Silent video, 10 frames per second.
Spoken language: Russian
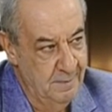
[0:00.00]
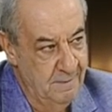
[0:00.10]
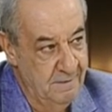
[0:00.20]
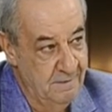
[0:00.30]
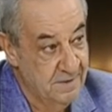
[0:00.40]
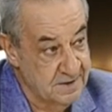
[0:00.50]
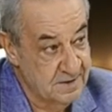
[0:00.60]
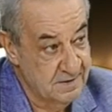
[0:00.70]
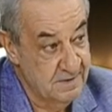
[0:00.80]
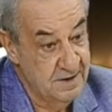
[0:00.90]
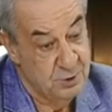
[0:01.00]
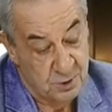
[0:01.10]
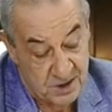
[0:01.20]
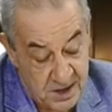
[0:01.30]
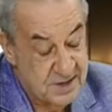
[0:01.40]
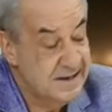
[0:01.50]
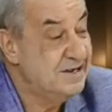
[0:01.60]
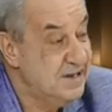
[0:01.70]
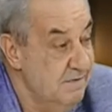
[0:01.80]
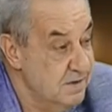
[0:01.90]
вы, идет речь и
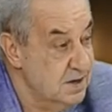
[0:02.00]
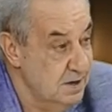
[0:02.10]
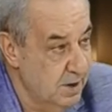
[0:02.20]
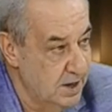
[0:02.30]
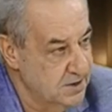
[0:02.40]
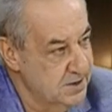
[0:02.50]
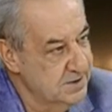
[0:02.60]
чем вы занимаетесь?